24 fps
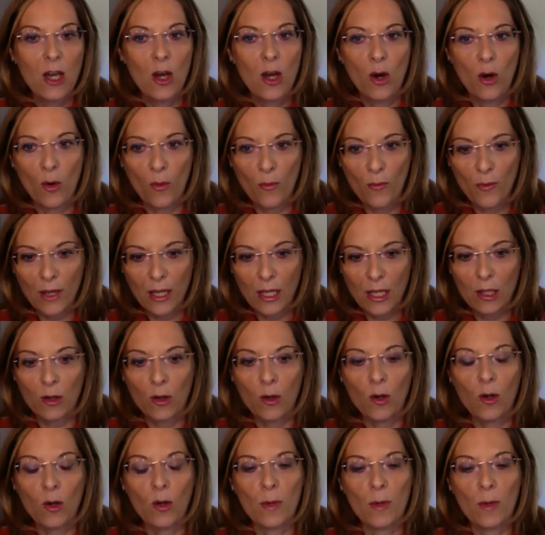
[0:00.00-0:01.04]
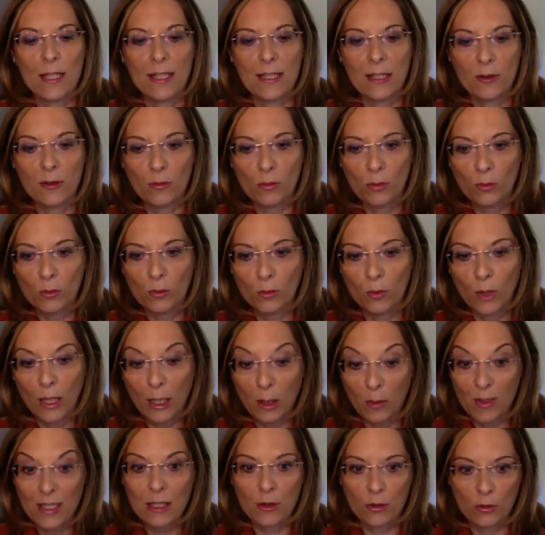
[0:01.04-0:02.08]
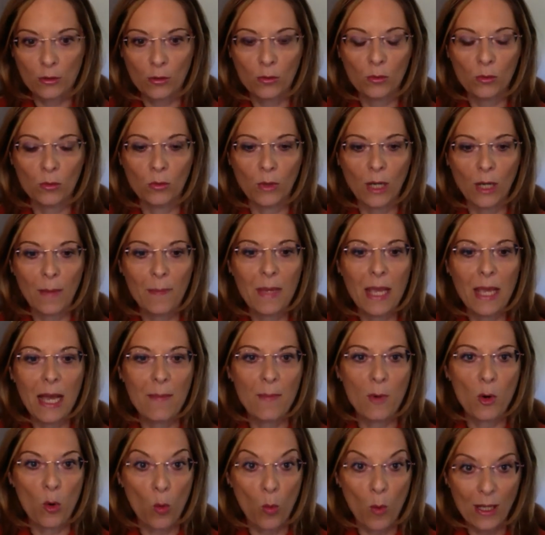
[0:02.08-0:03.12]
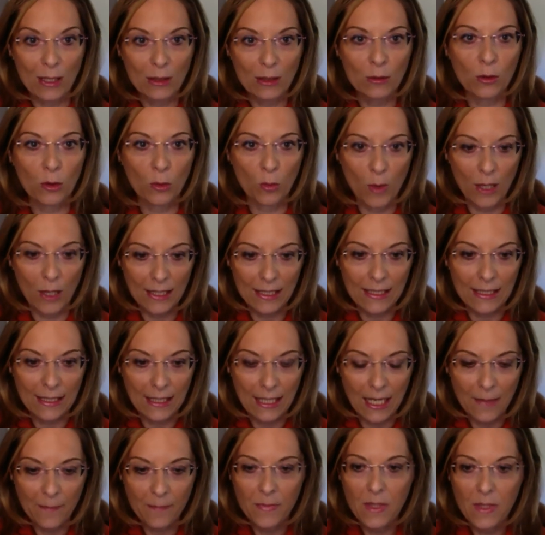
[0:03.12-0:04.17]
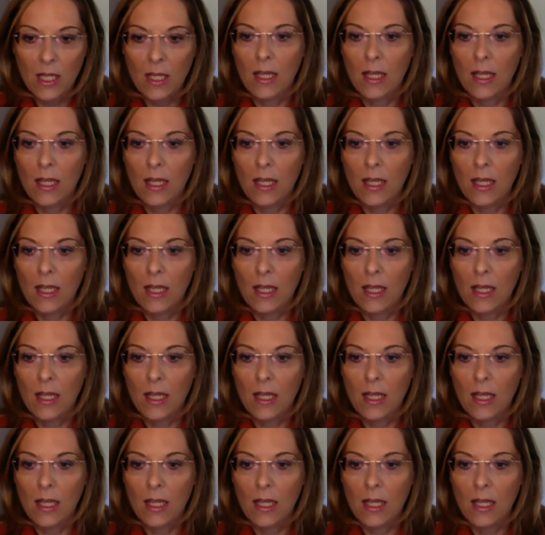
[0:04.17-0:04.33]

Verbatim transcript: ovvero queste strutture, in queste strutture abbiamo quattro guanine